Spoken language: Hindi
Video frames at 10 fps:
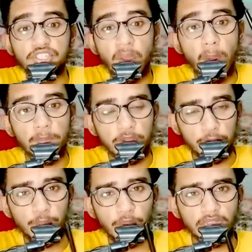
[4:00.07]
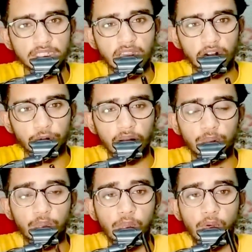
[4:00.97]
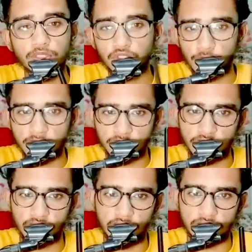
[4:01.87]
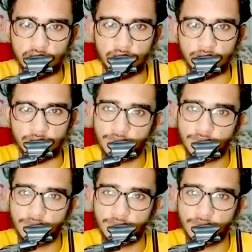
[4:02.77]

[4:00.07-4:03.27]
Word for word: कि जितना भी तुम पढ़ के जा रहे हो ना वो चीज तुम्हें अच्छे से आनी चाहिए